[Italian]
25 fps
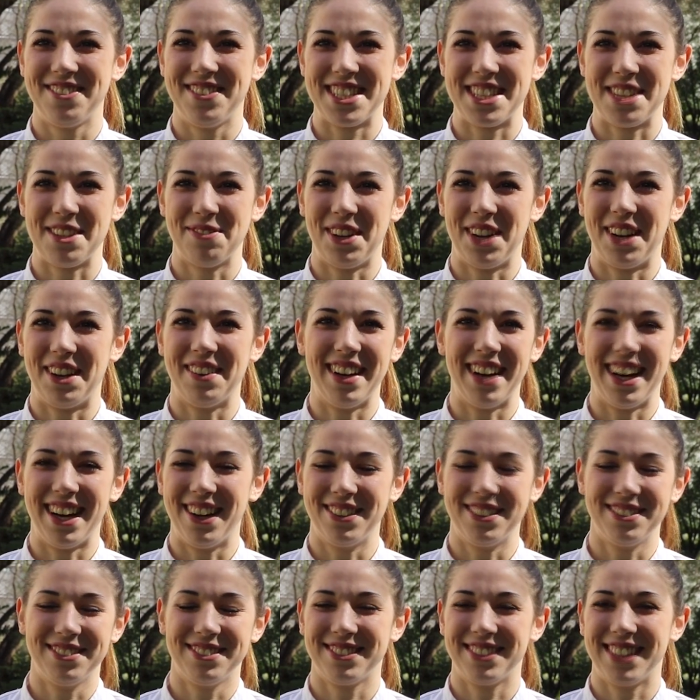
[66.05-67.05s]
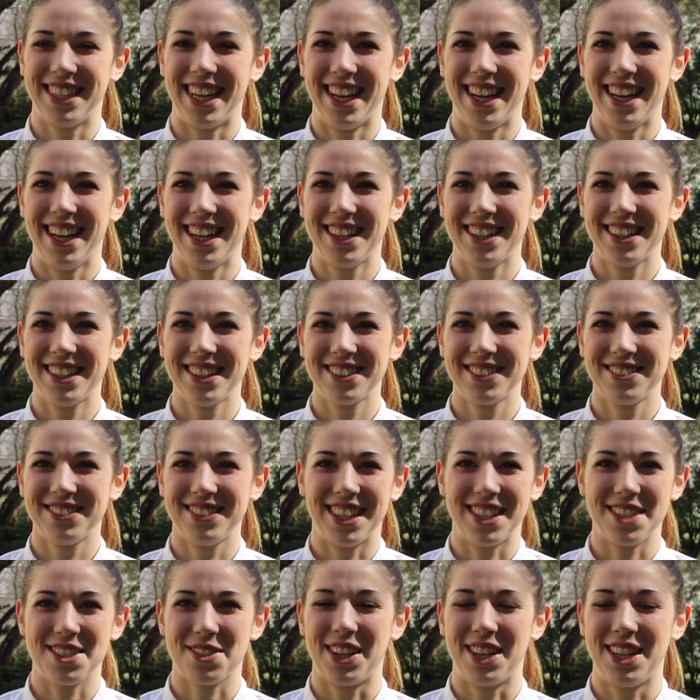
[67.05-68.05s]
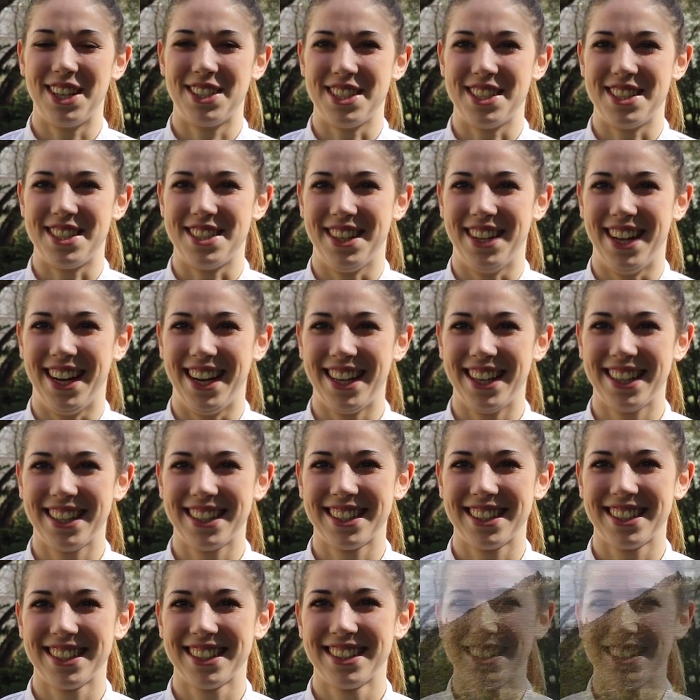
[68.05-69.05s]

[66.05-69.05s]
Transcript: mi sembrava una, una scuola eccezionale.